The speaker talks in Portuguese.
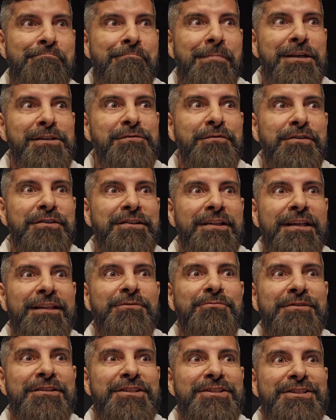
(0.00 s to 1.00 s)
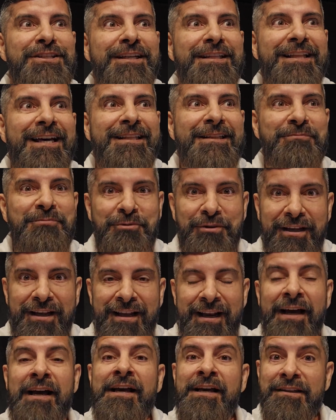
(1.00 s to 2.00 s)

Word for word: mas você não sentia nada por ela.